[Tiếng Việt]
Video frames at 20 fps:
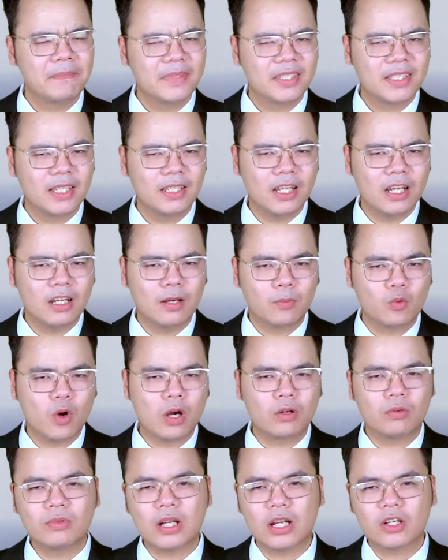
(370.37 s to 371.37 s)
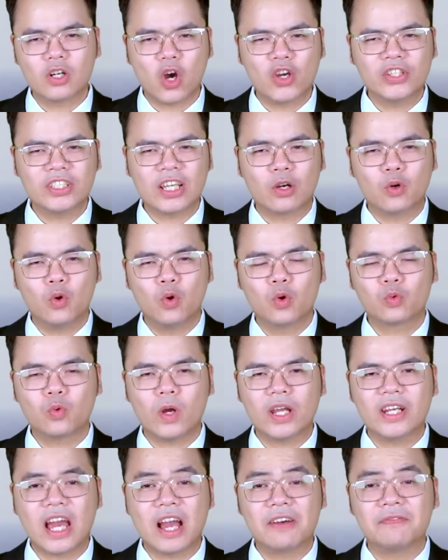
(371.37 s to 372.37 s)
Chính Liên Hợp Quốc cũng đã nói rằng
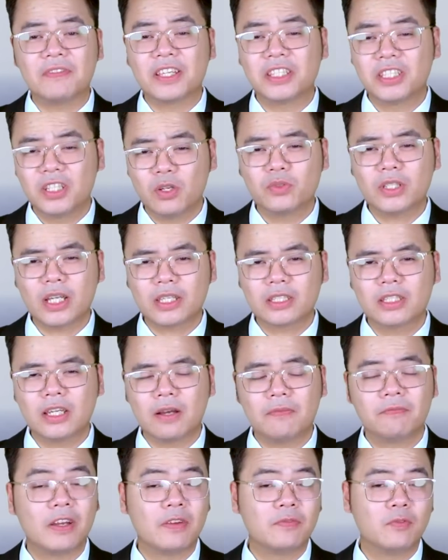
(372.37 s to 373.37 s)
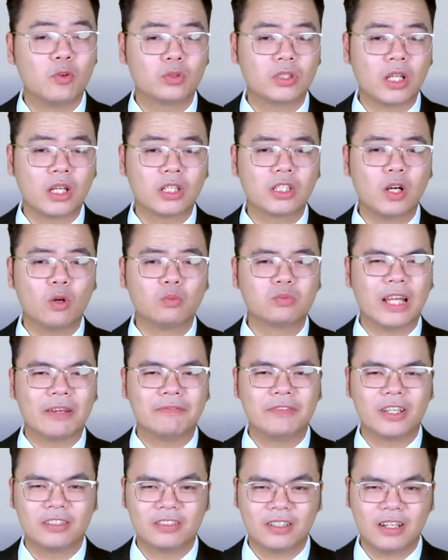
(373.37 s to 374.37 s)
Ukraine phải chịu trách nhiệm về vụ tấn công tại
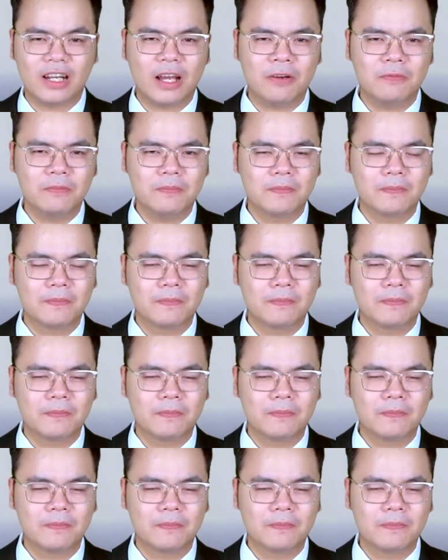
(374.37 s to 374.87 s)
Viện Dưỡng Lão.